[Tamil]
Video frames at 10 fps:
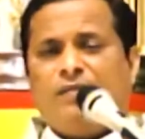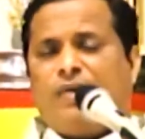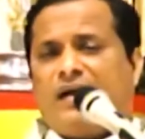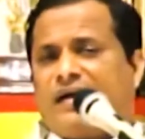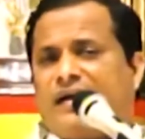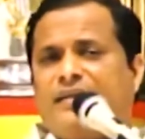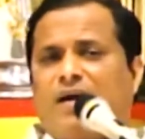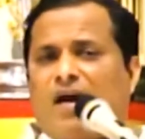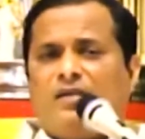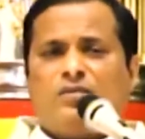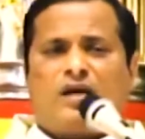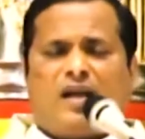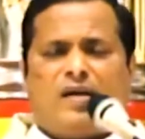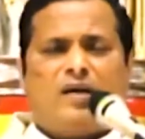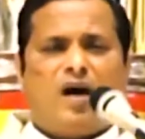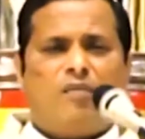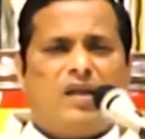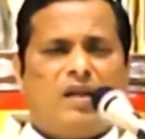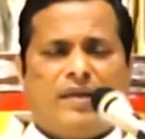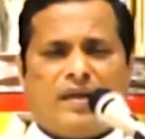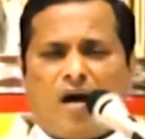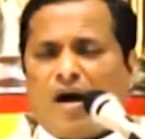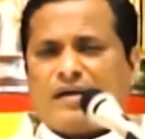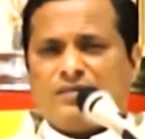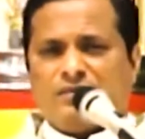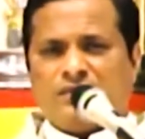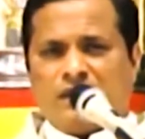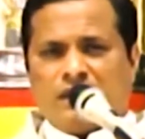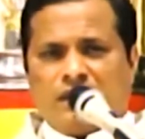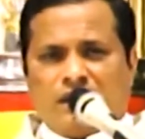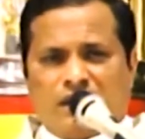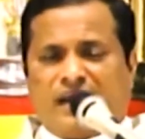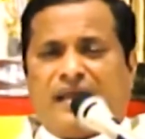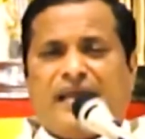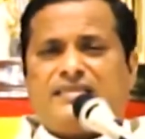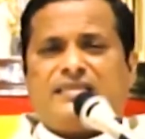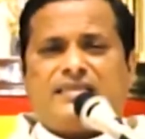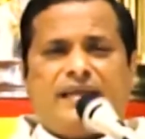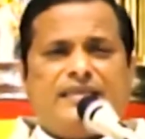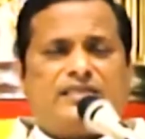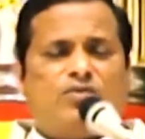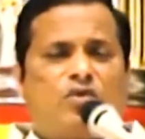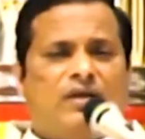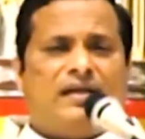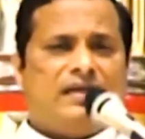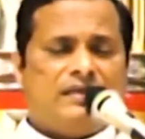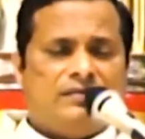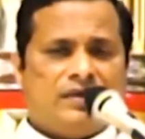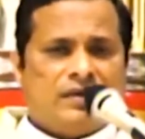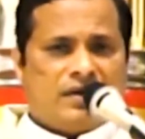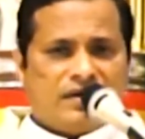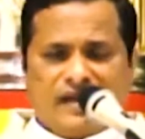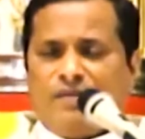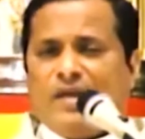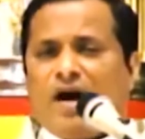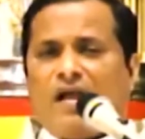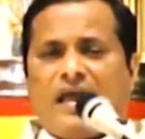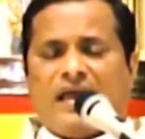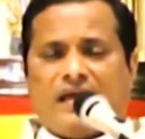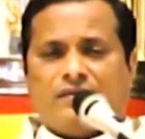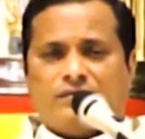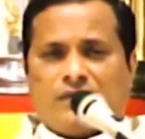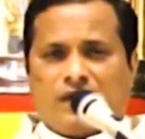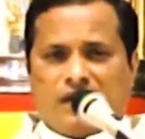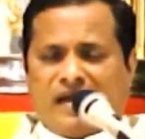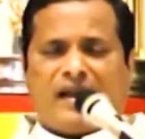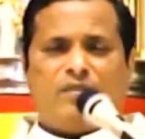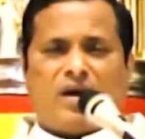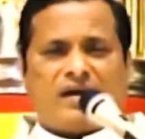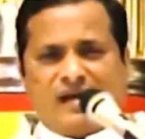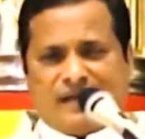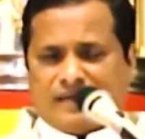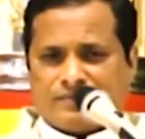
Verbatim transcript: பல கடந்தாலும் கலங்காமல் நம்மை காக்கும் இயேசு கிறிஸ்துவுக்குள் இனிமையான இறை மக்களே